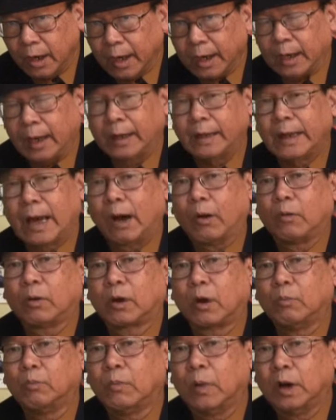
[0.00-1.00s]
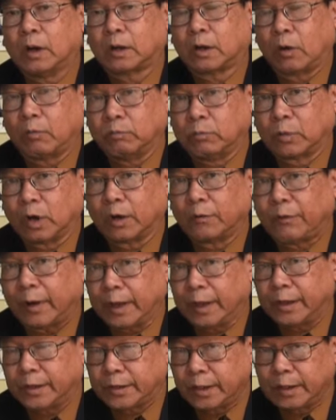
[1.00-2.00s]
người lãnh đạo không, không có
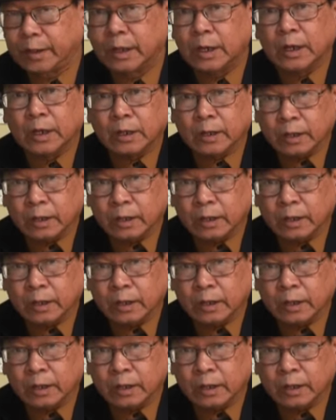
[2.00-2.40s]
phải hy sinh.